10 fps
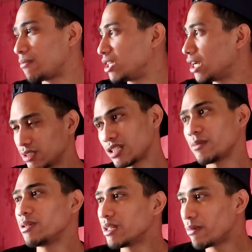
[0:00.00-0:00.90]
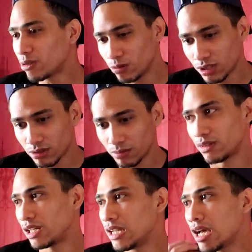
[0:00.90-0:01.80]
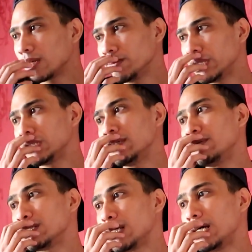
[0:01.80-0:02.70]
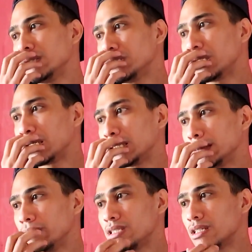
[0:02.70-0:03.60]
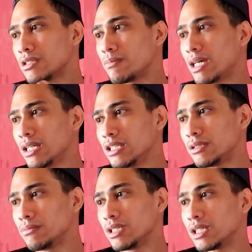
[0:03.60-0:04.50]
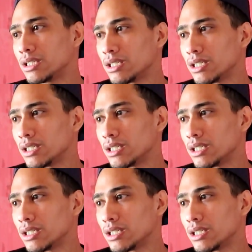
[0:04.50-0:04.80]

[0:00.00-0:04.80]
subject, sasabihin ng magulang, anak, meron na sa ano yan, business management.